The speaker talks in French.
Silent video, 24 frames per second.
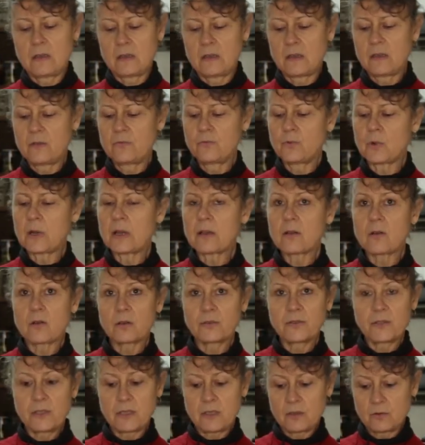et vous
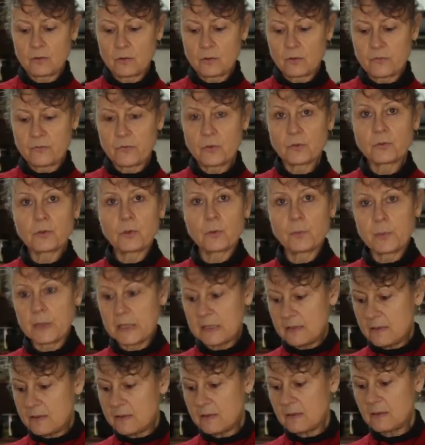raccordez donc votre
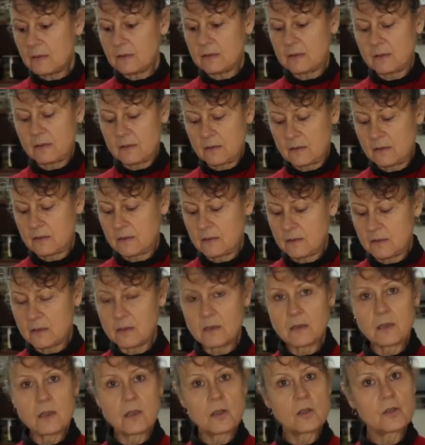prise
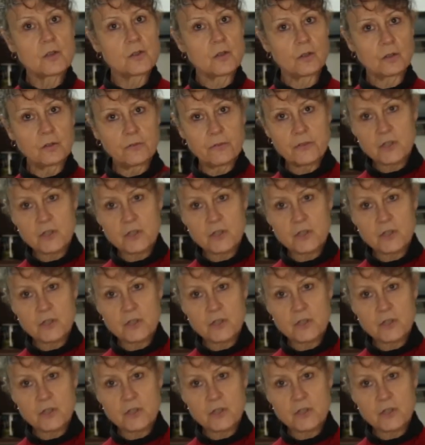sur une